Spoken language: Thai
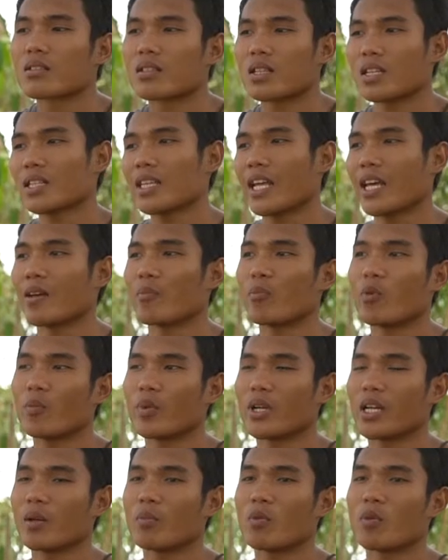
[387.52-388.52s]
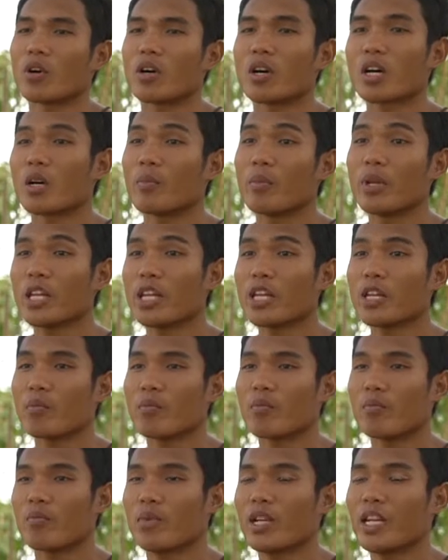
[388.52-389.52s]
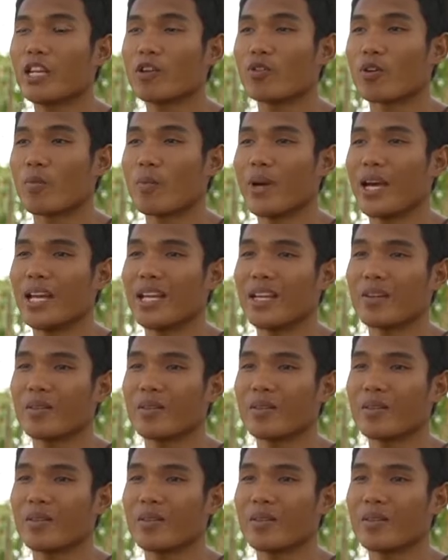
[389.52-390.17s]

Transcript: ตั้งแต่ผมยังเด็กผมก็เคยไม่ได้ไม่ได้อยู่กับแม่เล